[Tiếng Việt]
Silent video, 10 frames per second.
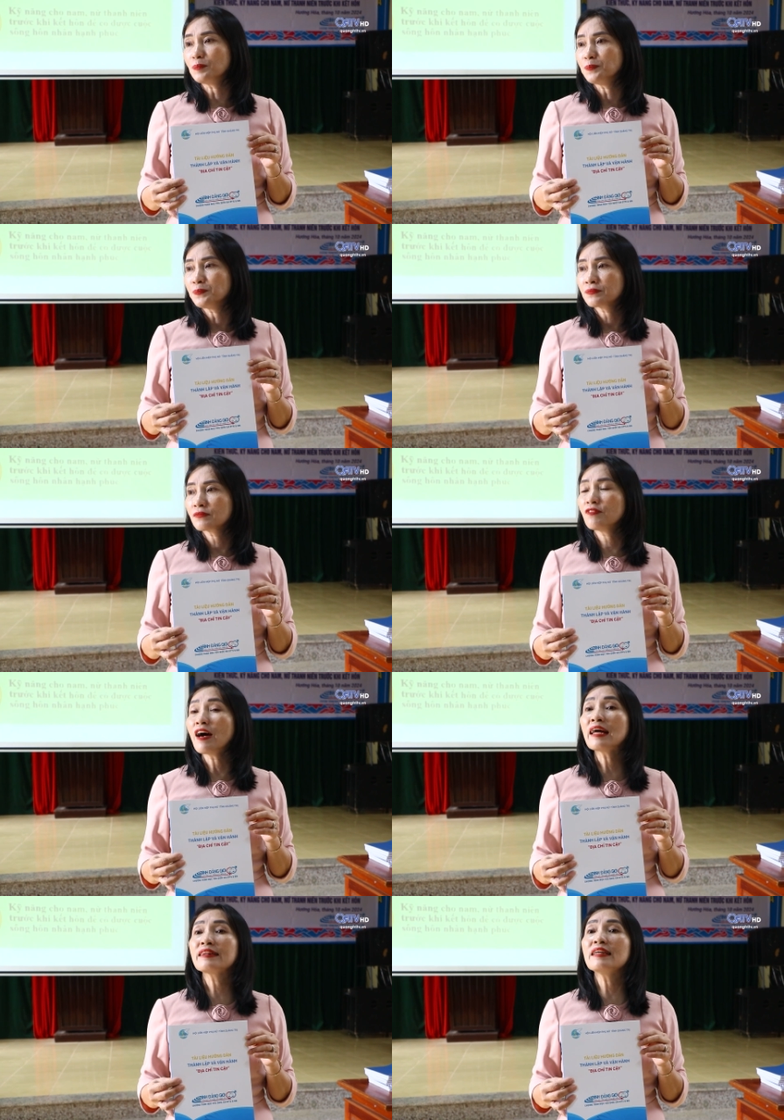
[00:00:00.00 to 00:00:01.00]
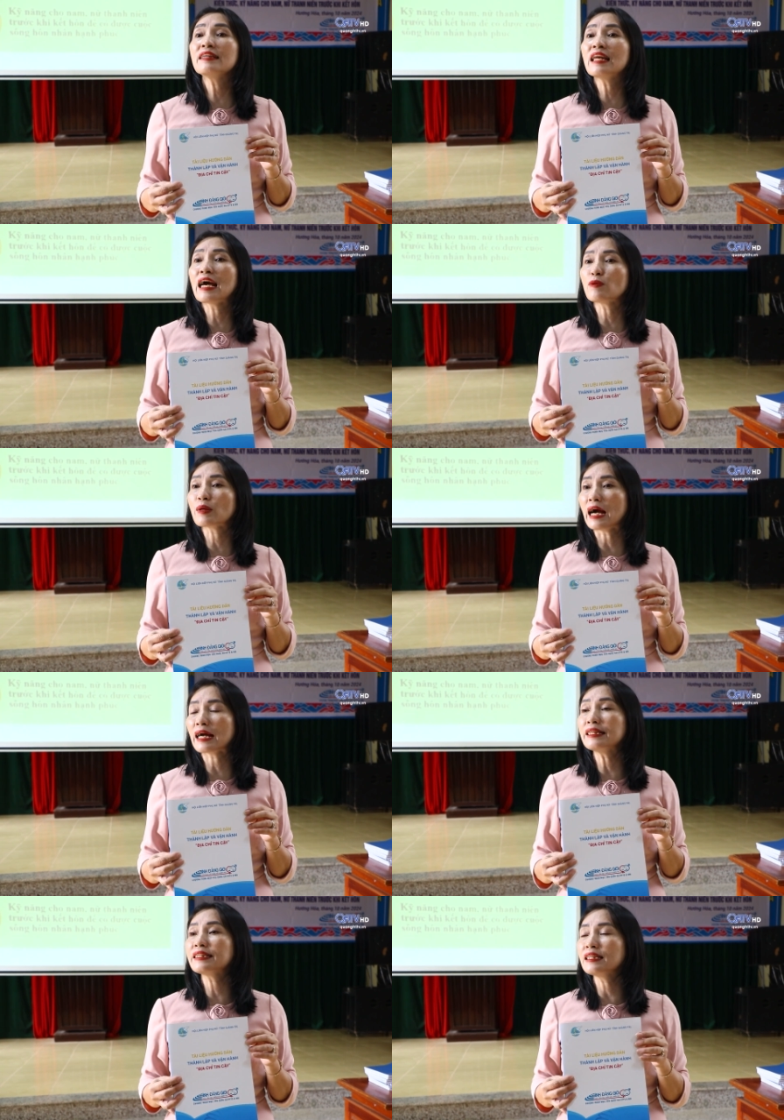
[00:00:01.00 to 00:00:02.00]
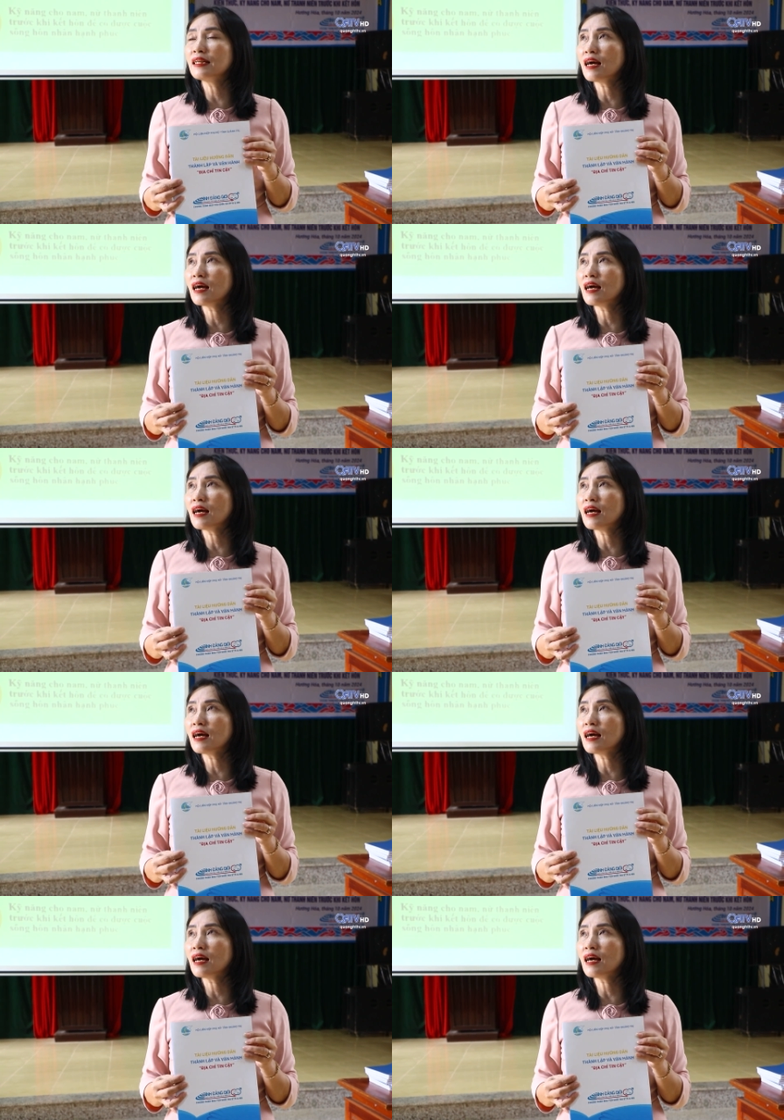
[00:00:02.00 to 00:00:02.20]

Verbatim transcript: học viên nắm được những kỹ năng cần thiết